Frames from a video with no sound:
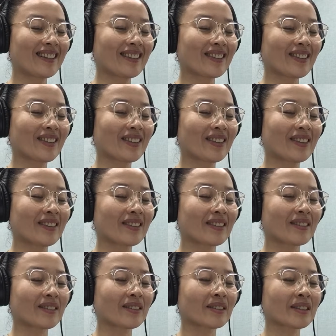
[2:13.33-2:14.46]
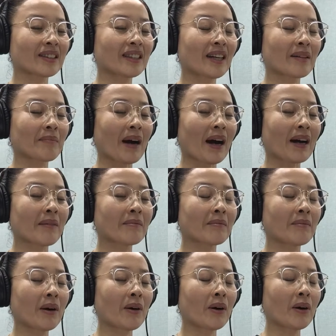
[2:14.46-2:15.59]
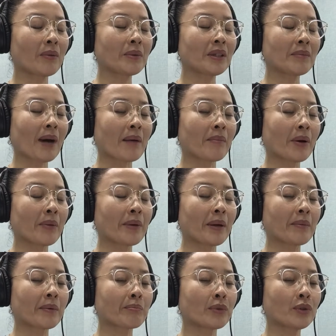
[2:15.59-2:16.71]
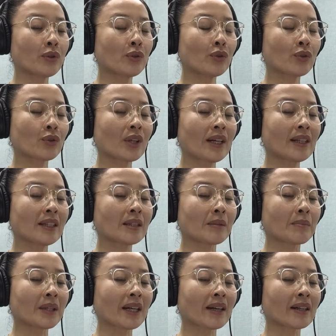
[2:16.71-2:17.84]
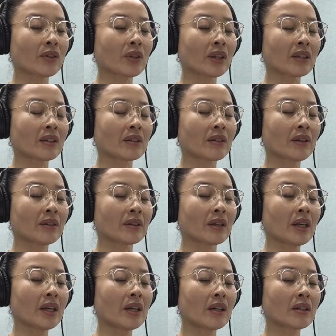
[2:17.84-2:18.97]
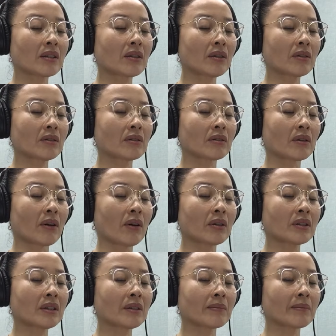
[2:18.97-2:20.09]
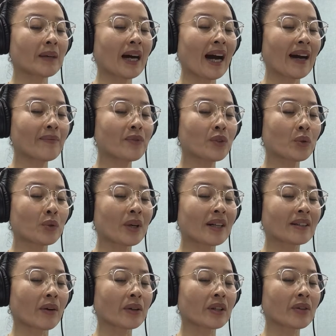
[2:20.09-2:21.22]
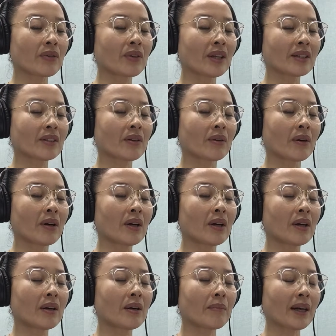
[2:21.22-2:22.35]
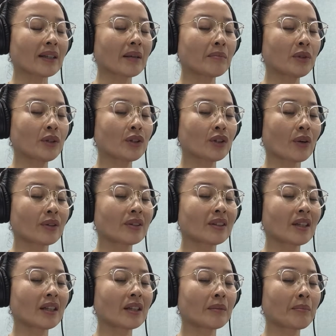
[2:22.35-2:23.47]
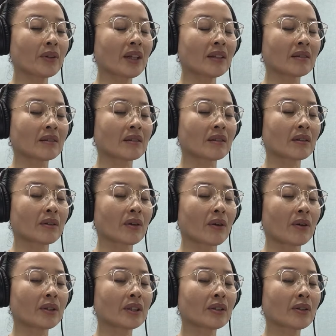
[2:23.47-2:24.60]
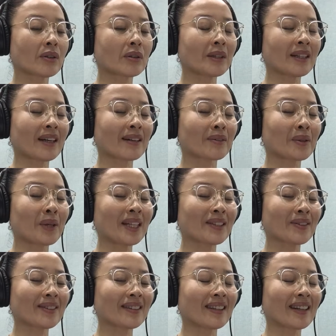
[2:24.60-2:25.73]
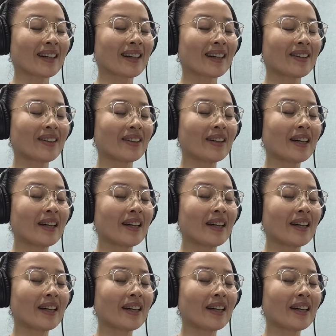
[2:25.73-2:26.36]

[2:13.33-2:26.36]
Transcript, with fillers: 그래서 그냥 방법은 방법일 뿐 수단에 집착하게 되는 건 그건 어른 한 조각을 얻기 위해서 바닷물 전체를 퍼내는 그런 어리석음이라고 하셨으니까요.